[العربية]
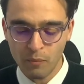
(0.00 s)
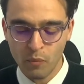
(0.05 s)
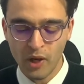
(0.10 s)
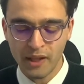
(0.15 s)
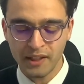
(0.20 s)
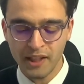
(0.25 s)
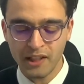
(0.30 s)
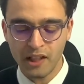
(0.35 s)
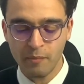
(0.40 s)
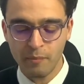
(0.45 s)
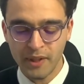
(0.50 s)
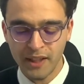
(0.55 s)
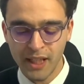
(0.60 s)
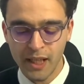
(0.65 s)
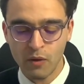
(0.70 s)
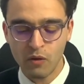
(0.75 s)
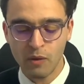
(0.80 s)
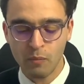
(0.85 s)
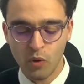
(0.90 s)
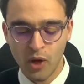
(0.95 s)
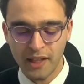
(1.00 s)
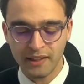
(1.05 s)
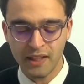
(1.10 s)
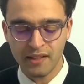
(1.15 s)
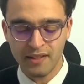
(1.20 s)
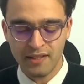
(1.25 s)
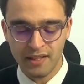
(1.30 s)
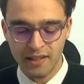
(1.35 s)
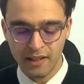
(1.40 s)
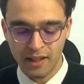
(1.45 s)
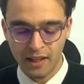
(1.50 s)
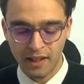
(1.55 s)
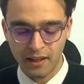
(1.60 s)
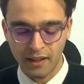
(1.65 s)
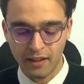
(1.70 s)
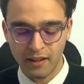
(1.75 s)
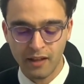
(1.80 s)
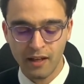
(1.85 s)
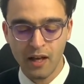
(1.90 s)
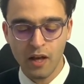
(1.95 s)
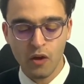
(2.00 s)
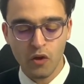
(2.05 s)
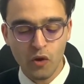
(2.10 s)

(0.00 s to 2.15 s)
المعدات البناء والمعدات الصناعية